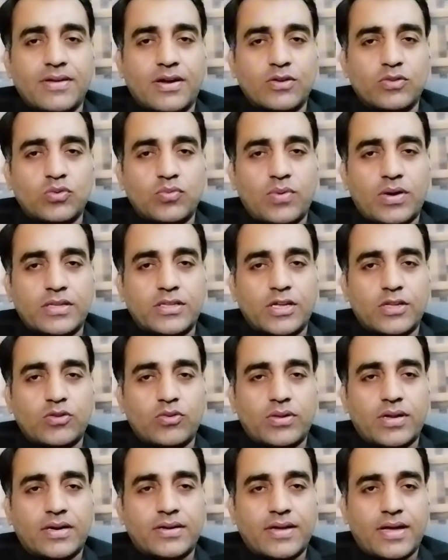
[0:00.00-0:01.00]
सख्त हुआ था
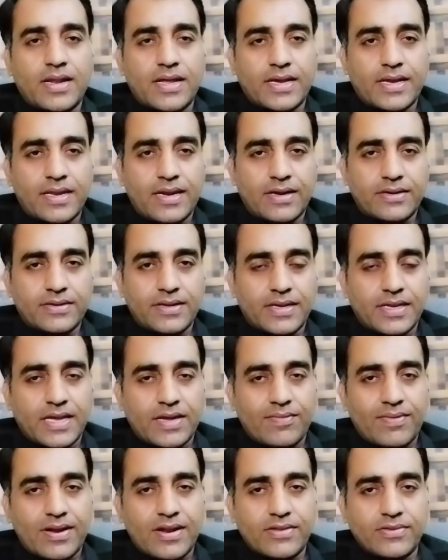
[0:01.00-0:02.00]
2018 के इलेक्शन के
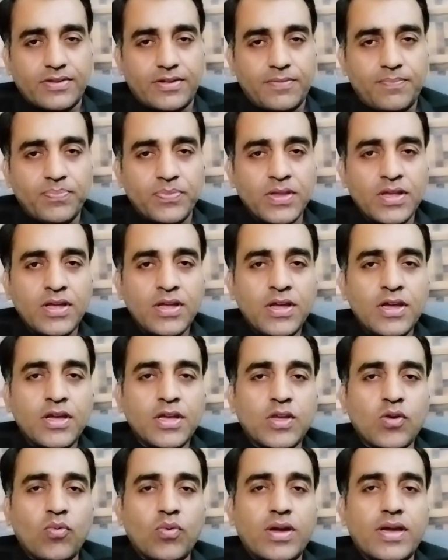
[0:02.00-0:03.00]
हवाले से
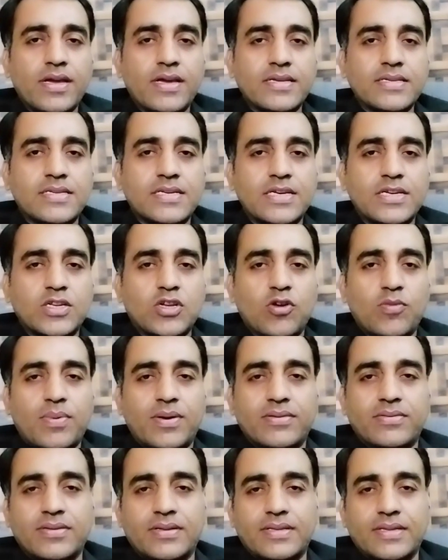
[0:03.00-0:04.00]
क्योंकि इस सीट के
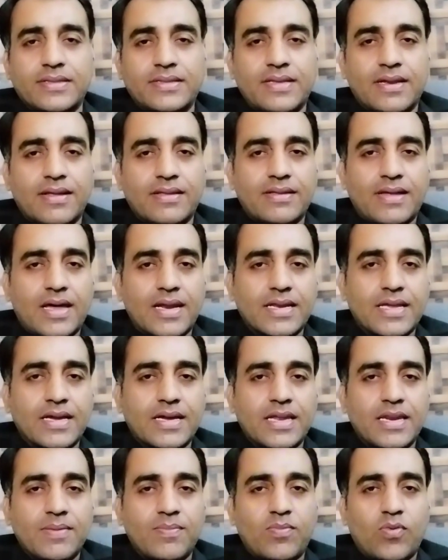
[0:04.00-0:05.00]
ऊपर सतहत्तर हजार के
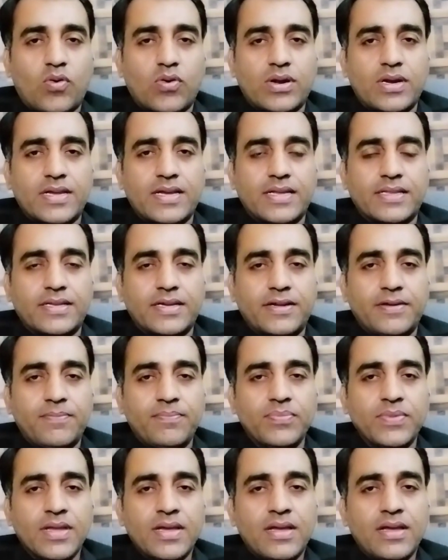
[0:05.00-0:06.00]
करीब वोट लिए थे
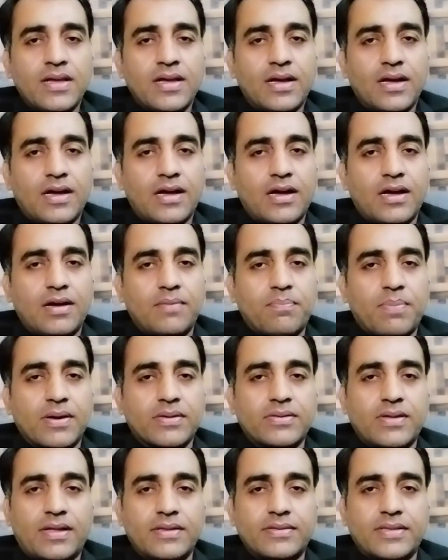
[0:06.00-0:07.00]

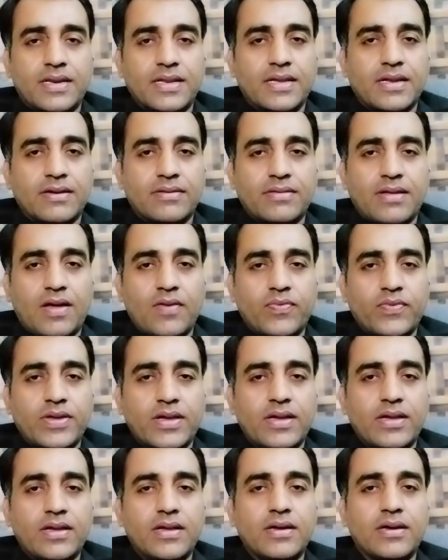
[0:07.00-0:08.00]
पाकिस्तान तरीक इंसाफ
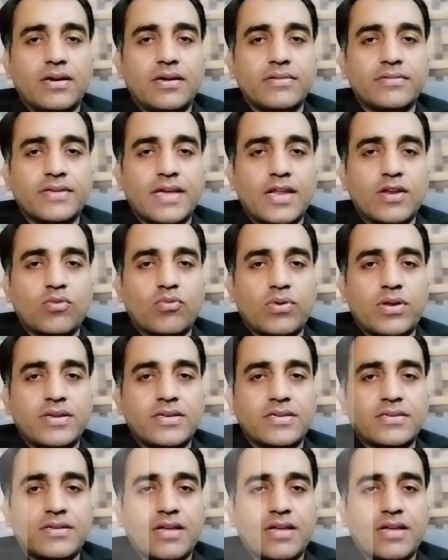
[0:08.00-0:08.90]
के जैन कुरैशी